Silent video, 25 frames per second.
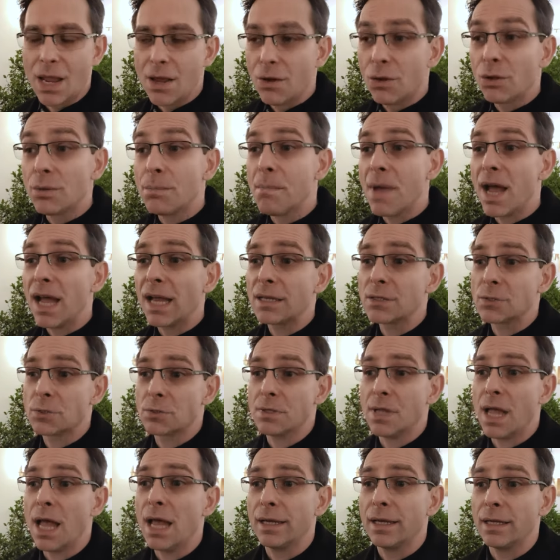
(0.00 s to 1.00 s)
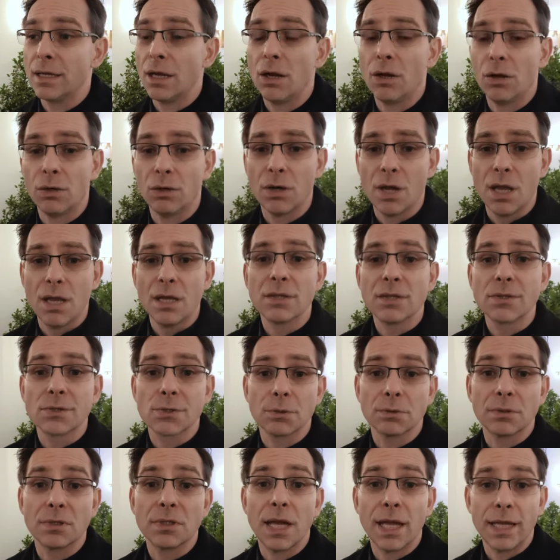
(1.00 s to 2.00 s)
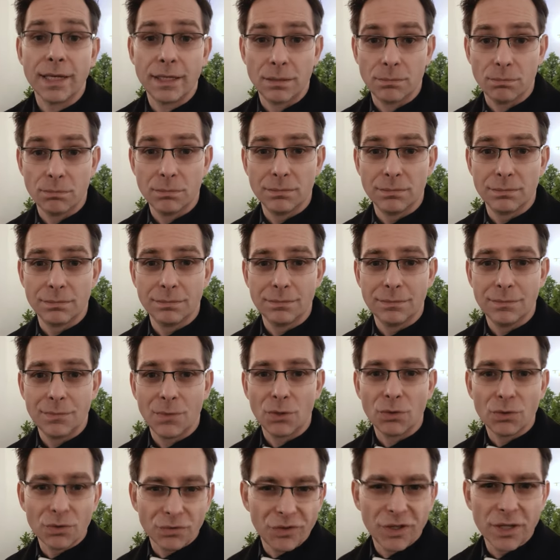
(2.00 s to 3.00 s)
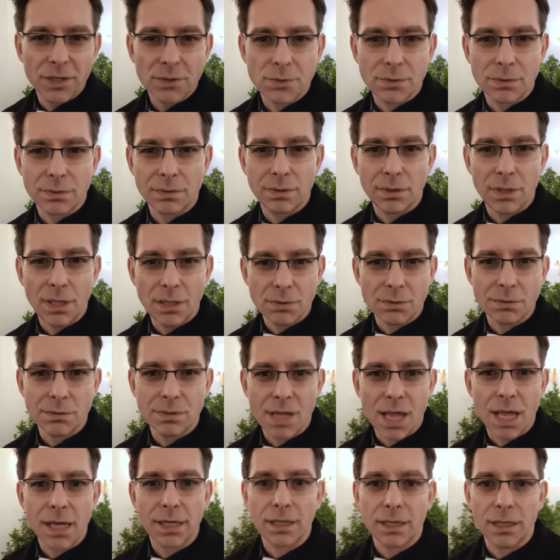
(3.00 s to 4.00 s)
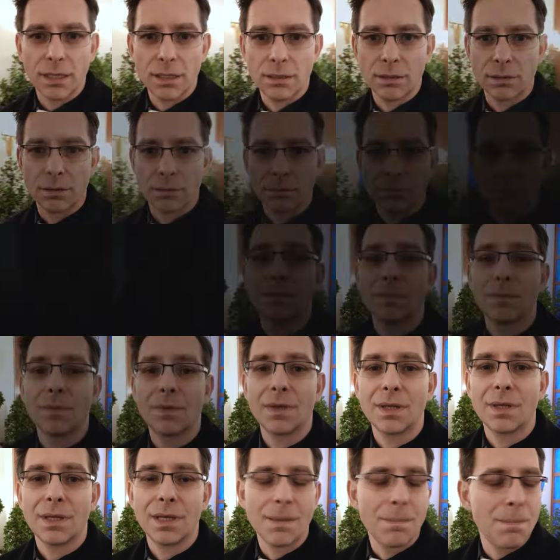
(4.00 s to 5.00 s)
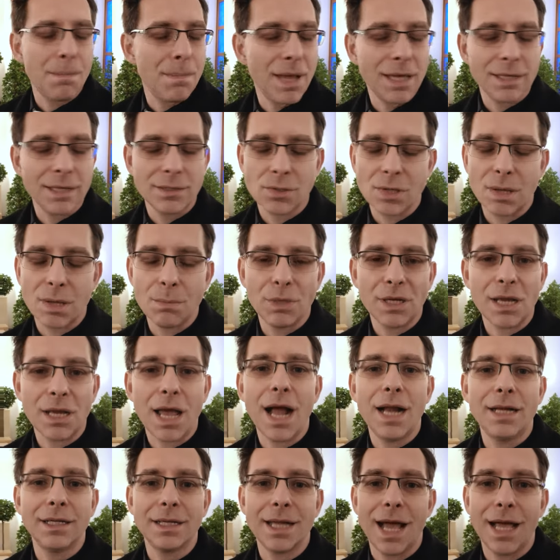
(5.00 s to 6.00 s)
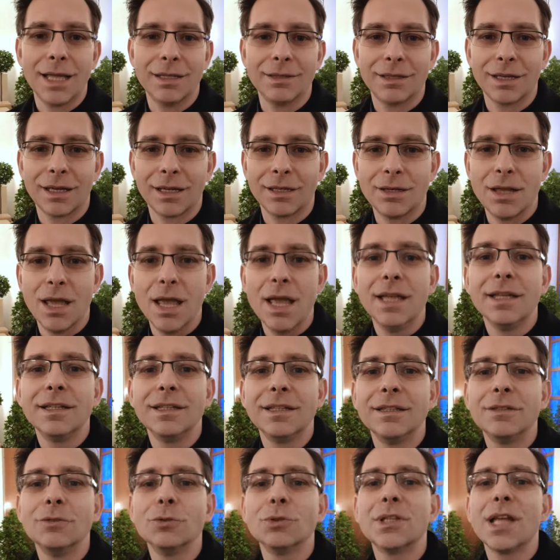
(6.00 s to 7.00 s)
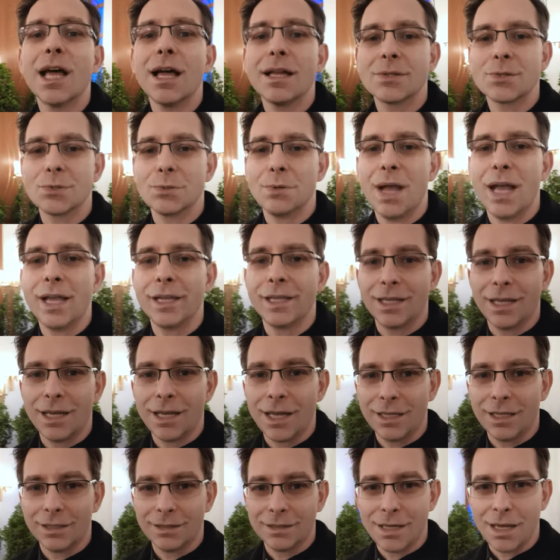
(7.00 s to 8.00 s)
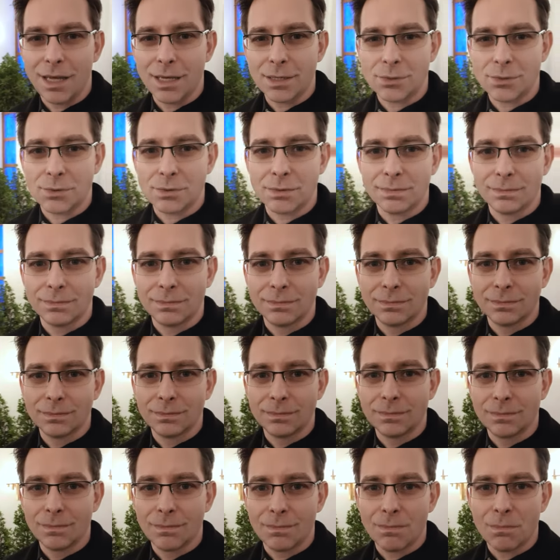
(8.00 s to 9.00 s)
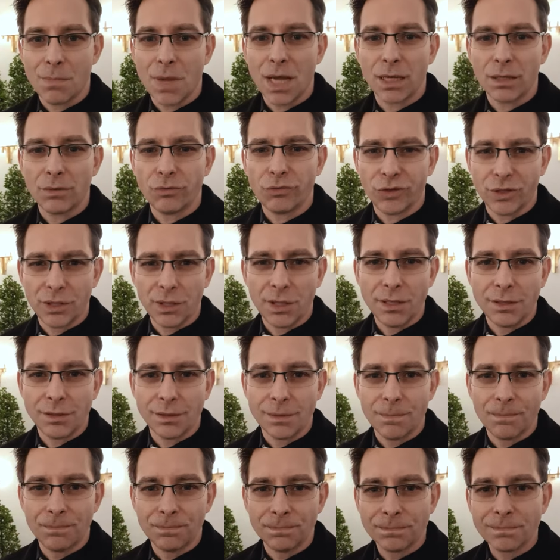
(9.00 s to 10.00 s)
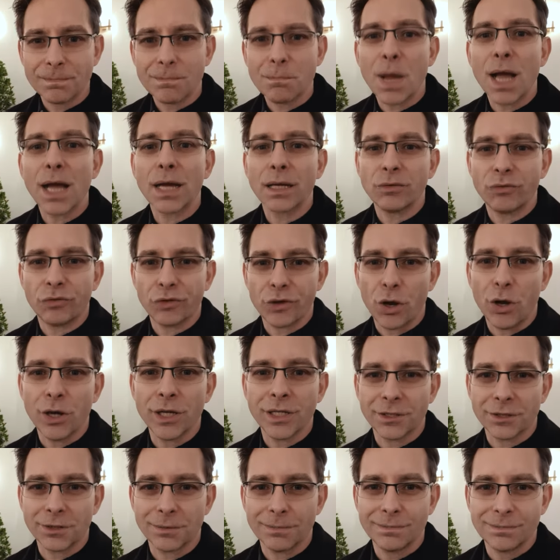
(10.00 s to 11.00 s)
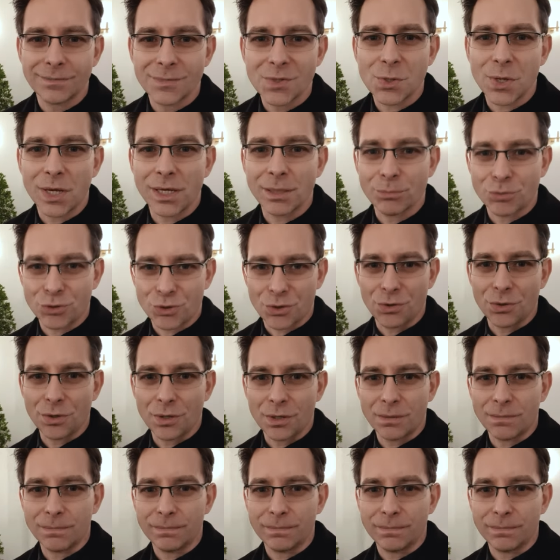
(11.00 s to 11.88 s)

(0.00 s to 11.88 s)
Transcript: Und mach es daher auch zu deinem. Denn du wirst diesen Tag erinnern, gemeinsam mit allen anderen, die du dazu eingeladen hast. Mach ihn für dich, mach ihn für euch zu einem schönen.